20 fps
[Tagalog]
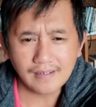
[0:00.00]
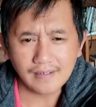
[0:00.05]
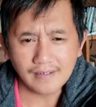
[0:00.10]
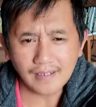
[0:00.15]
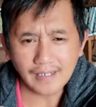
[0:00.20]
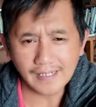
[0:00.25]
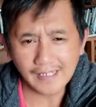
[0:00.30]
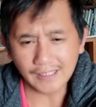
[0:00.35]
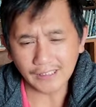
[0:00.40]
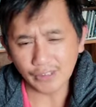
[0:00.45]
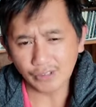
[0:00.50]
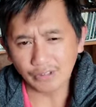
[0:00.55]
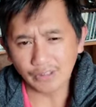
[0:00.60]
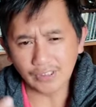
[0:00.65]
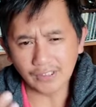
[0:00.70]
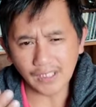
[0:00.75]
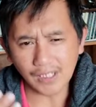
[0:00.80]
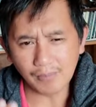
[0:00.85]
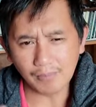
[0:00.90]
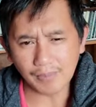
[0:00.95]
uh, kada tayo
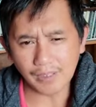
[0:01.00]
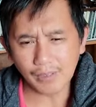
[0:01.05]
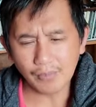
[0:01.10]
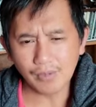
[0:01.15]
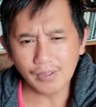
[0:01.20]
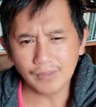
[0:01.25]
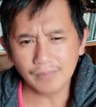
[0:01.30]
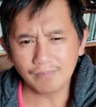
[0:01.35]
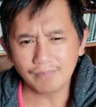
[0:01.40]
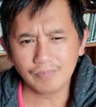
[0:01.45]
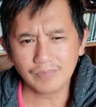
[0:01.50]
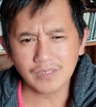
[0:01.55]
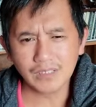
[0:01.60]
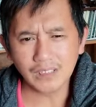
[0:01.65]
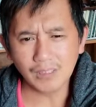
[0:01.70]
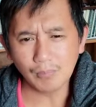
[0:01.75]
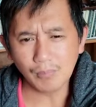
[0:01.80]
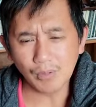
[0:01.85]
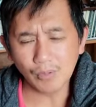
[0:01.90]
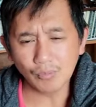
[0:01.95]
tatanga panawan
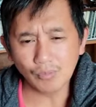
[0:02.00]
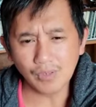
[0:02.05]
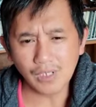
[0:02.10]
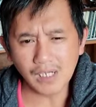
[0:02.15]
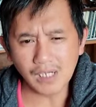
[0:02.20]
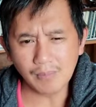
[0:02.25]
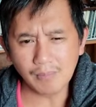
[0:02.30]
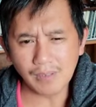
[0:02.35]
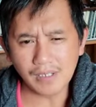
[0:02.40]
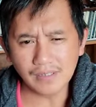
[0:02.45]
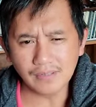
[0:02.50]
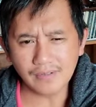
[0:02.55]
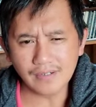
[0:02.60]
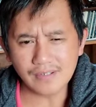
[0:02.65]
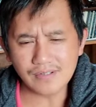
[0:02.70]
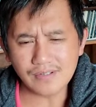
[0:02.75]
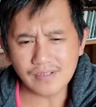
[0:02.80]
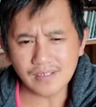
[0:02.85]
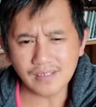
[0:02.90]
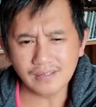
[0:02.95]
ti mauna nga
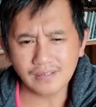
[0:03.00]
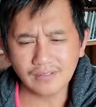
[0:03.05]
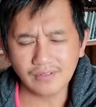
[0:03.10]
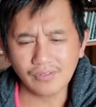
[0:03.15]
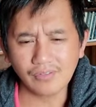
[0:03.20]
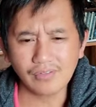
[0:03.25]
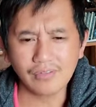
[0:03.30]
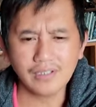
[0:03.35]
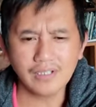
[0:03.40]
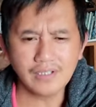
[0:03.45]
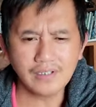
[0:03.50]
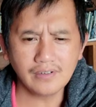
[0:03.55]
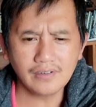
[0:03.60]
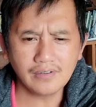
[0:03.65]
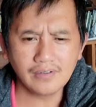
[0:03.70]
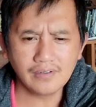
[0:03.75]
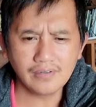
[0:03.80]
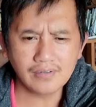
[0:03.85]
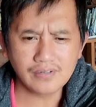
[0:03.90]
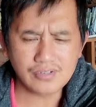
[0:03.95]
ma-addressan
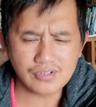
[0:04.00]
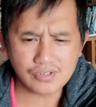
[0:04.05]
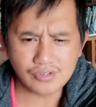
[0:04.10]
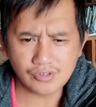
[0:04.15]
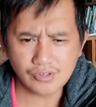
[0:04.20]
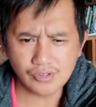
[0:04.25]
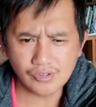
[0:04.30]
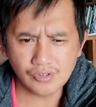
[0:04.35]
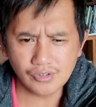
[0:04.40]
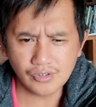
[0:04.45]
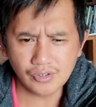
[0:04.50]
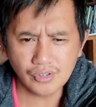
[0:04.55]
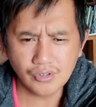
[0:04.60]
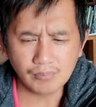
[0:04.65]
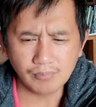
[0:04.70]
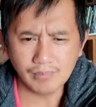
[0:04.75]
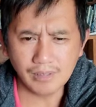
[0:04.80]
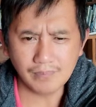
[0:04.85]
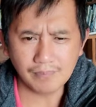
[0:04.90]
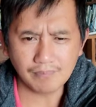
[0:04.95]
dear sir
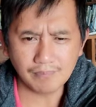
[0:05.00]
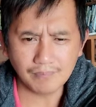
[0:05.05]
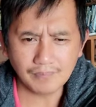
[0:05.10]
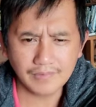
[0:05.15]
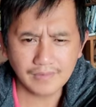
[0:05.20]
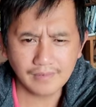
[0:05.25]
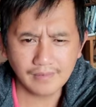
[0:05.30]
ma'am